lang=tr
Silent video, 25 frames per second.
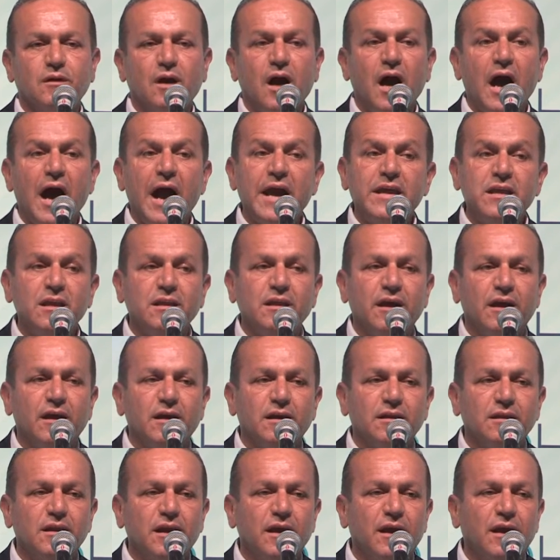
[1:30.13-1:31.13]
Aynı
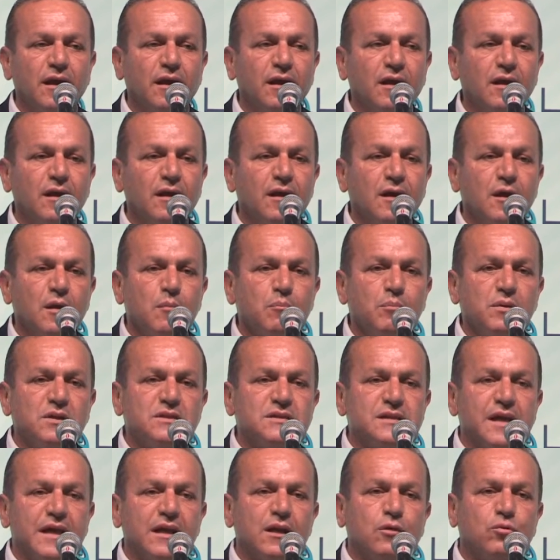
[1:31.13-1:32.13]
değerde
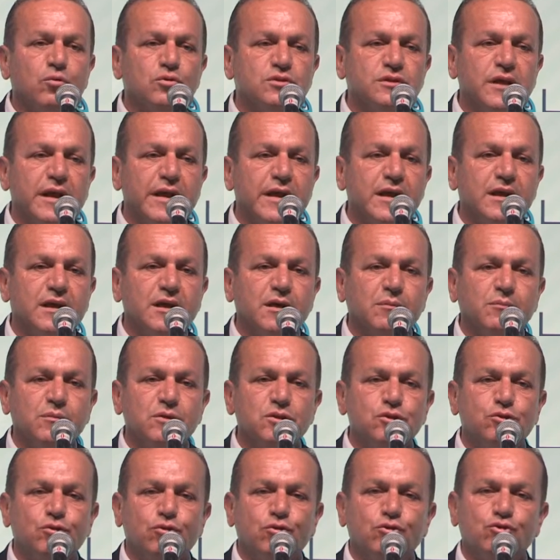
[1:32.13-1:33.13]
bizler Kuzey Kıbrıs
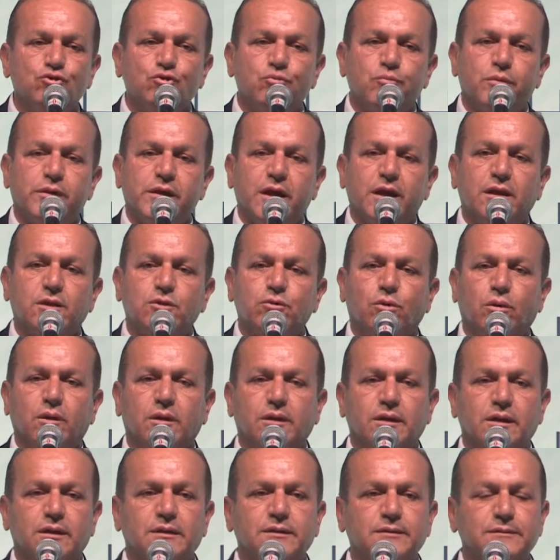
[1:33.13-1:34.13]
Türk Cumhuriyeti olarak